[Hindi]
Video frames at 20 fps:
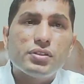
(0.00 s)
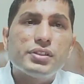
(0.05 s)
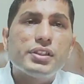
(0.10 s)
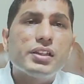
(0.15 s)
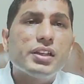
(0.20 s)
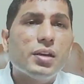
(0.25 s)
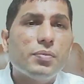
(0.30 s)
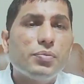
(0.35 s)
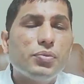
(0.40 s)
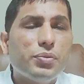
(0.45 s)

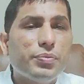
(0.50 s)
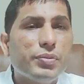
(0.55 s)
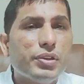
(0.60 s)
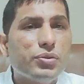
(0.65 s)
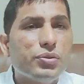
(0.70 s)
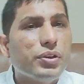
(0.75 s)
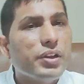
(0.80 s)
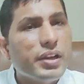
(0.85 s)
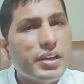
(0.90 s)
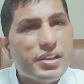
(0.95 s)
सिंगापुर में
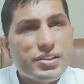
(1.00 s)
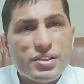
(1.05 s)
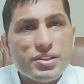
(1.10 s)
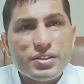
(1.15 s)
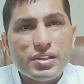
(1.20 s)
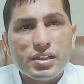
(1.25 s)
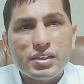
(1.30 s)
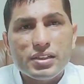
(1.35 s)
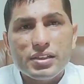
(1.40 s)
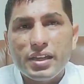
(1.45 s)
तो इंग्लिश ही
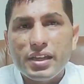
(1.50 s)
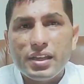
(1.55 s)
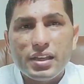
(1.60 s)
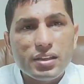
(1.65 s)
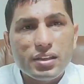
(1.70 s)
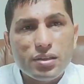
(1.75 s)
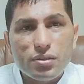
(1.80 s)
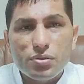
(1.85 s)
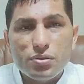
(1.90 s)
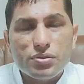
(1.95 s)
चलती है
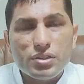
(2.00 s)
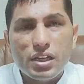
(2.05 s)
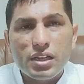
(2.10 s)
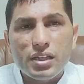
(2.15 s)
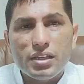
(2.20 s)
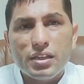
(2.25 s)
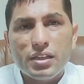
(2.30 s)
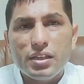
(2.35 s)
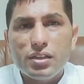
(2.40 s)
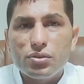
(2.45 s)
हिंदी तो
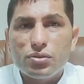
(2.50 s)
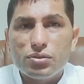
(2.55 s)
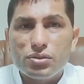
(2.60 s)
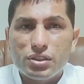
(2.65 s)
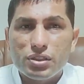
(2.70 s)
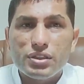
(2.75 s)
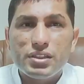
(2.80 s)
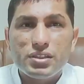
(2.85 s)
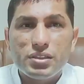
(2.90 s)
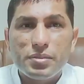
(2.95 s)
चलेगी नहीं तो
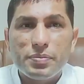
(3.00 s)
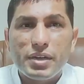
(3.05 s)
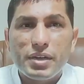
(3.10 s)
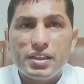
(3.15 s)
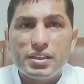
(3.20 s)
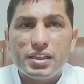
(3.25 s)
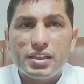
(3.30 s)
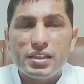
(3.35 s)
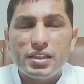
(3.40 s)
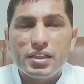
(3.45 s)
सीधी सी
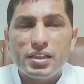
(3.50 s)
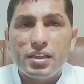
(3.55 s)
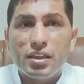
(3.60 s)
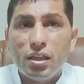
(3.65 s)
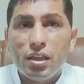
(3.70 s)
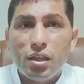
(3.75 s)
बात है कि